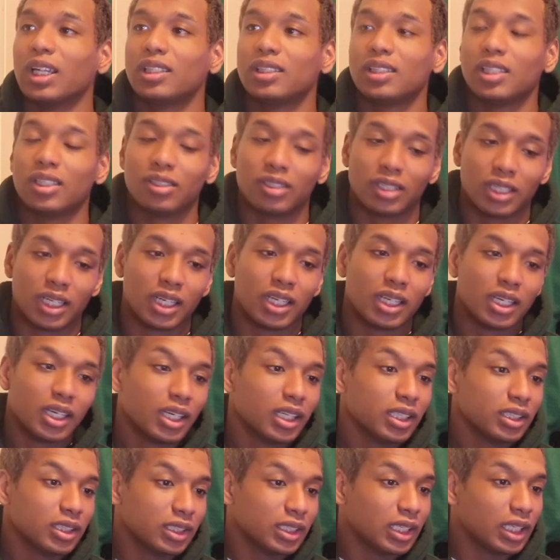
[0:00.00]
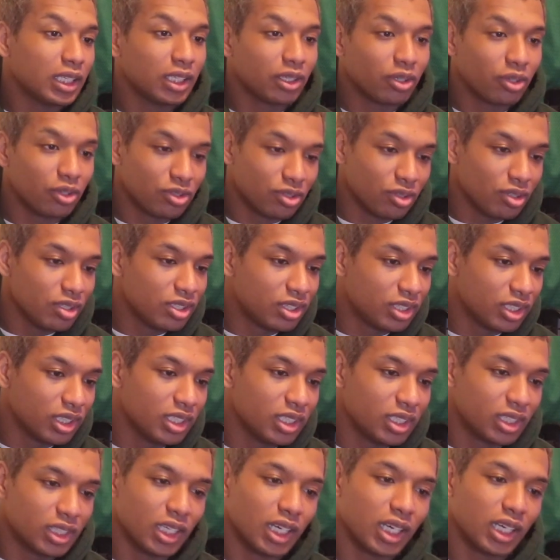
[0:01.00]
出してるのででなんでこいつを1位
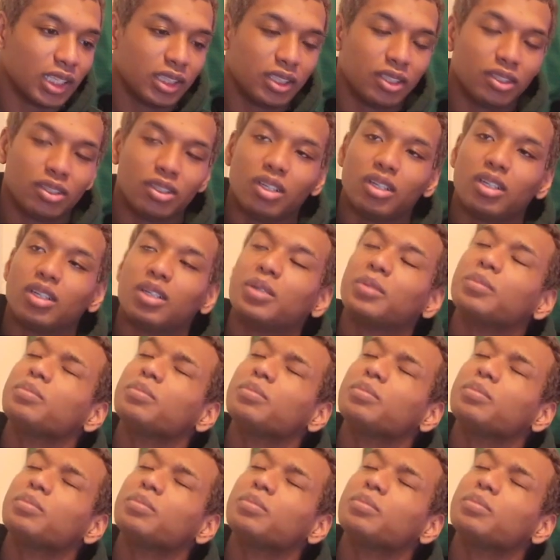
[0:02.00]
にしたかっていうと